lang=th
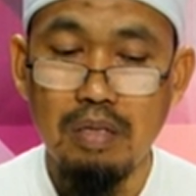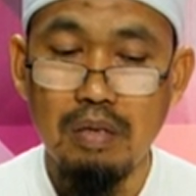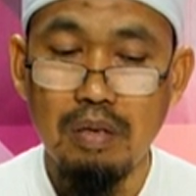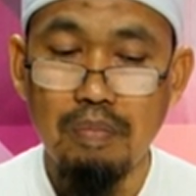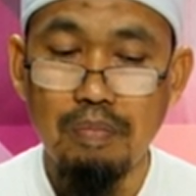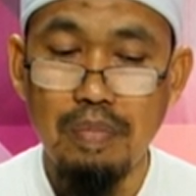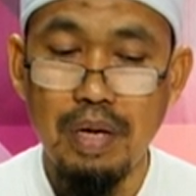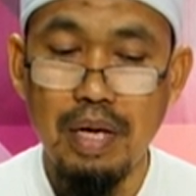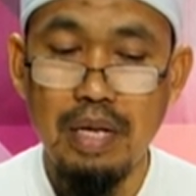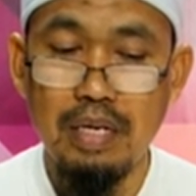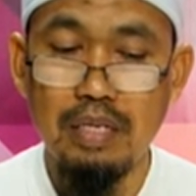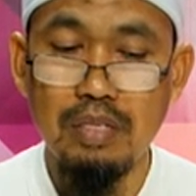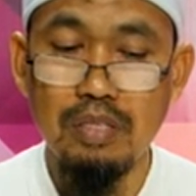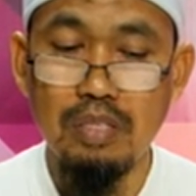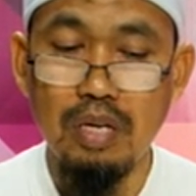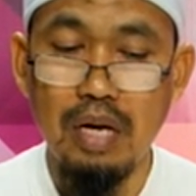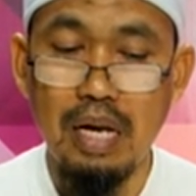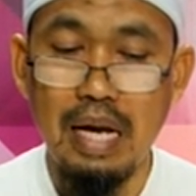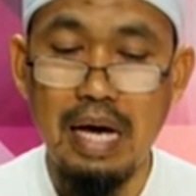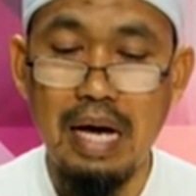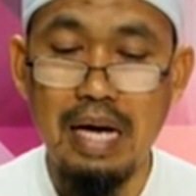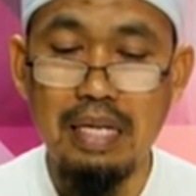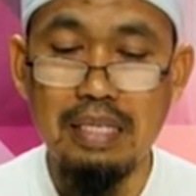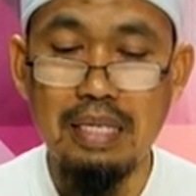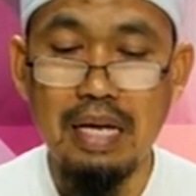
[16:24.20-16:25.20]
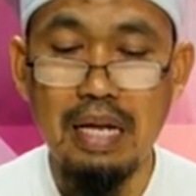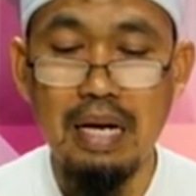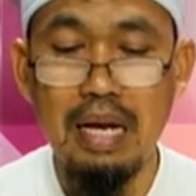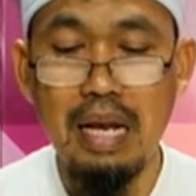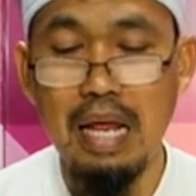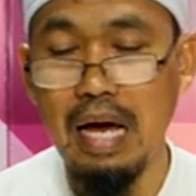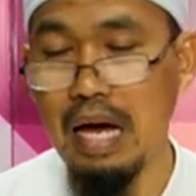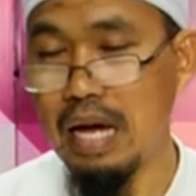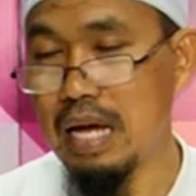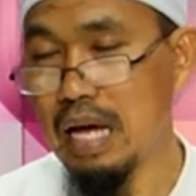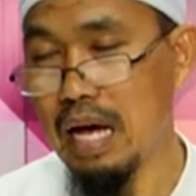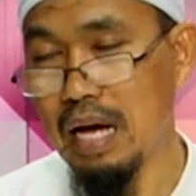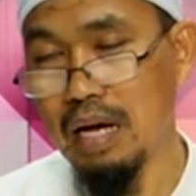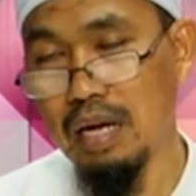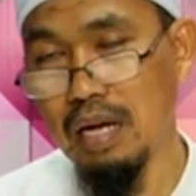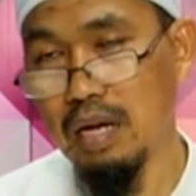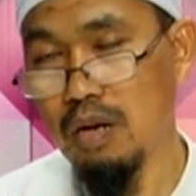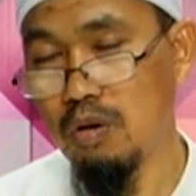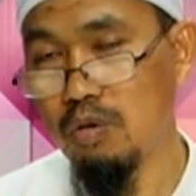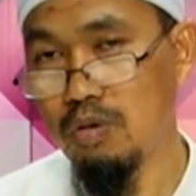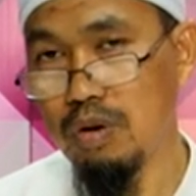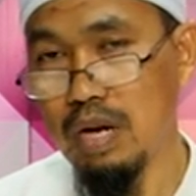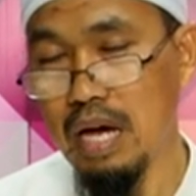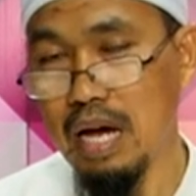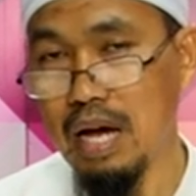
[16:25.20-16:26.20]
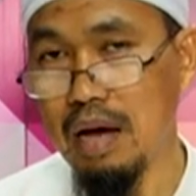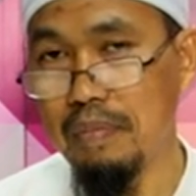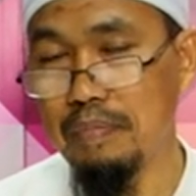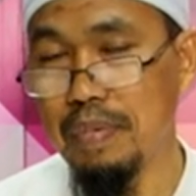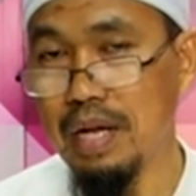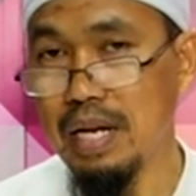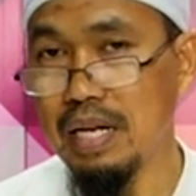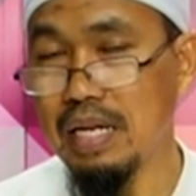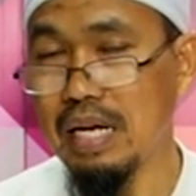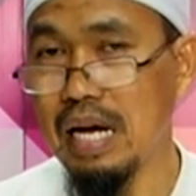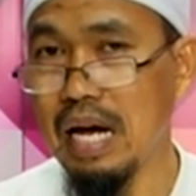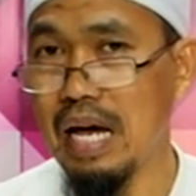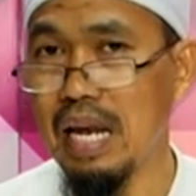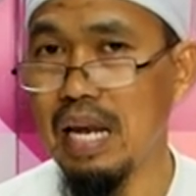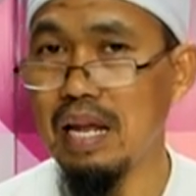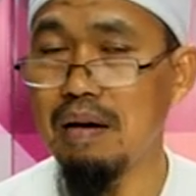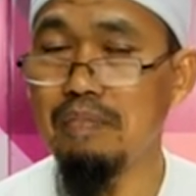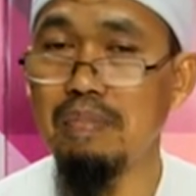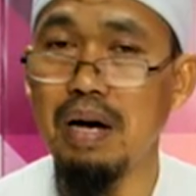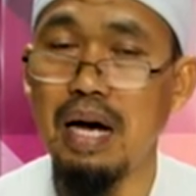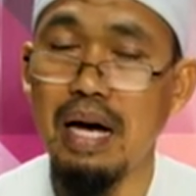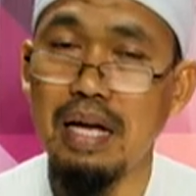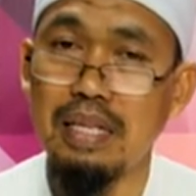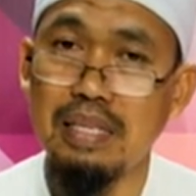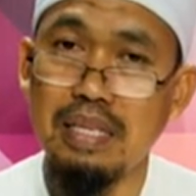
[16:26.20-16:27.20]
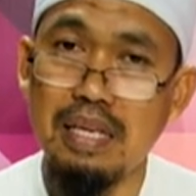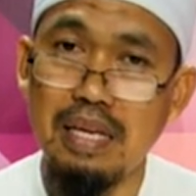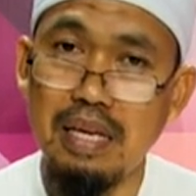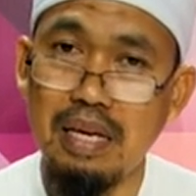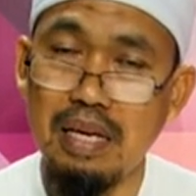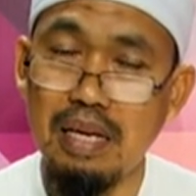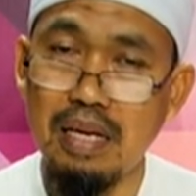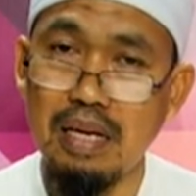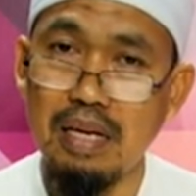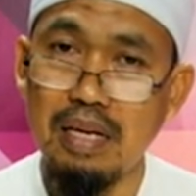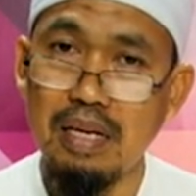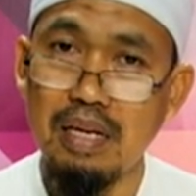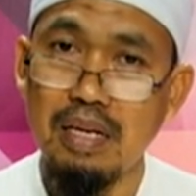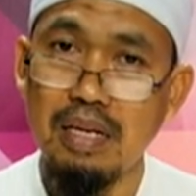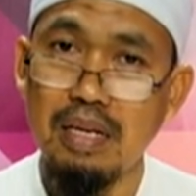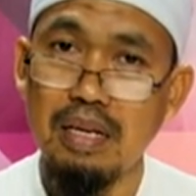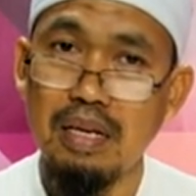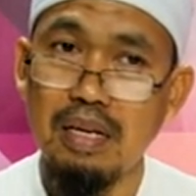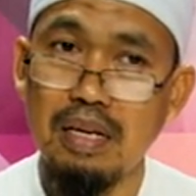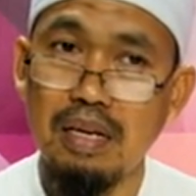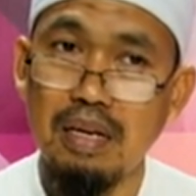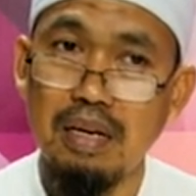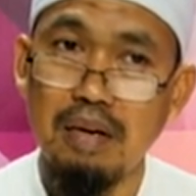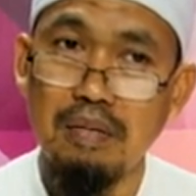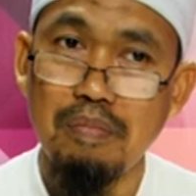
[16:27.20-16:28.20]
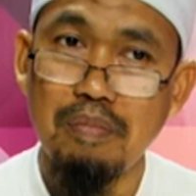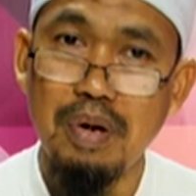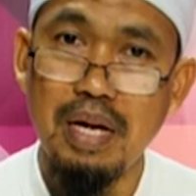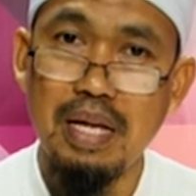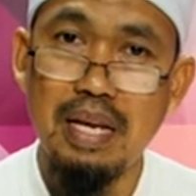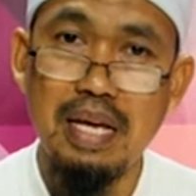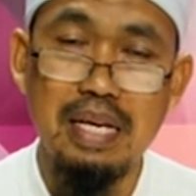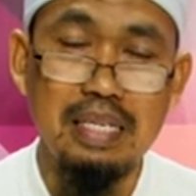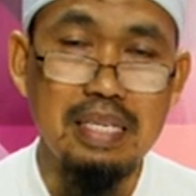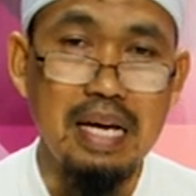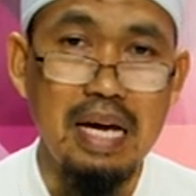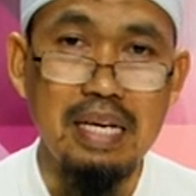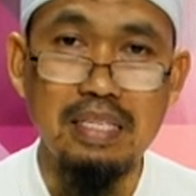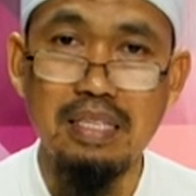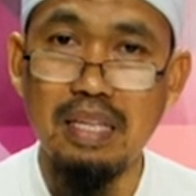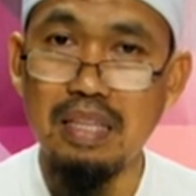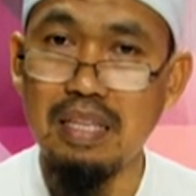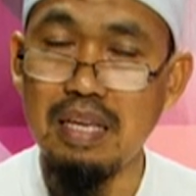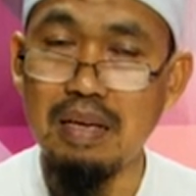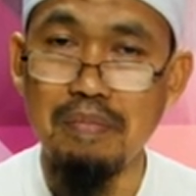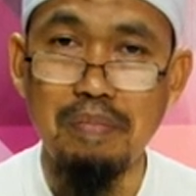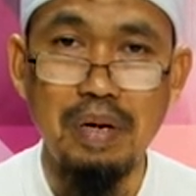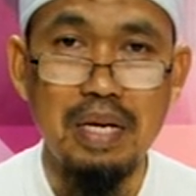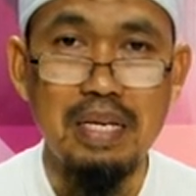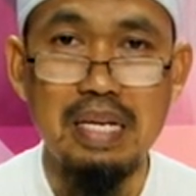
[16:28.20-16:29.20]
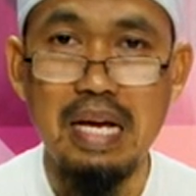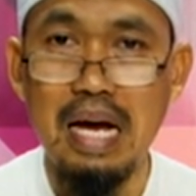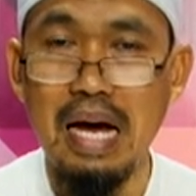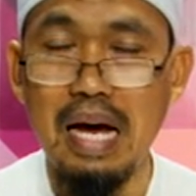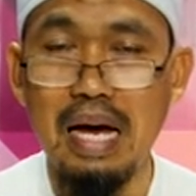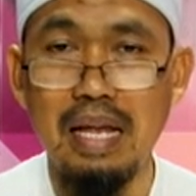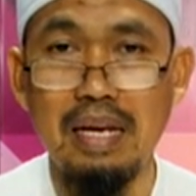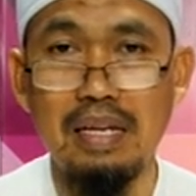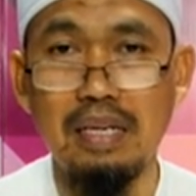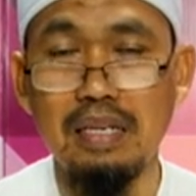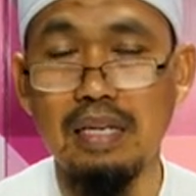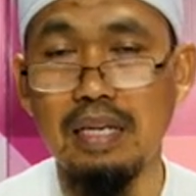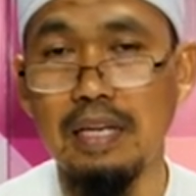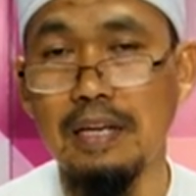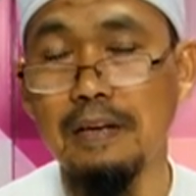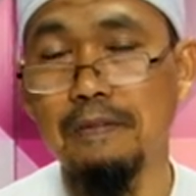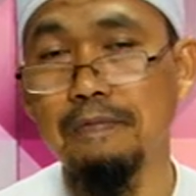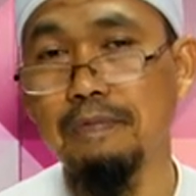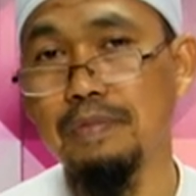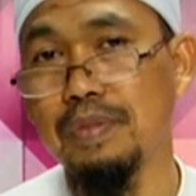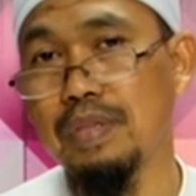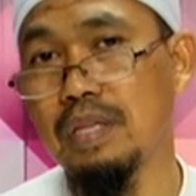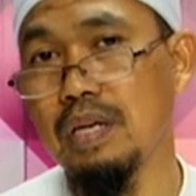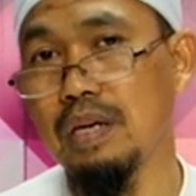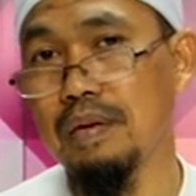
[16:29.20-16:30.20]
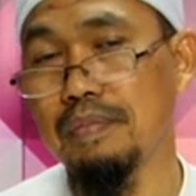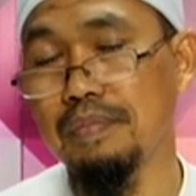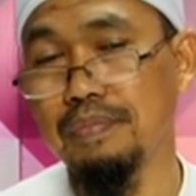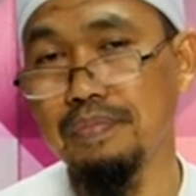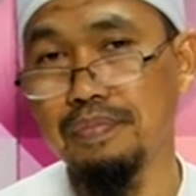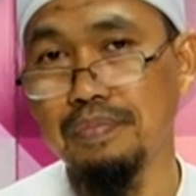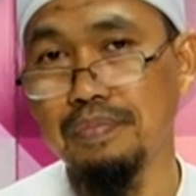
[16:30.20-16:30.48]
เป็นศอลาตันลายะกิลูนะฮาเป็นการละหมาดที่ไม่ได้ใช้สติปัญญาเลยนะครับ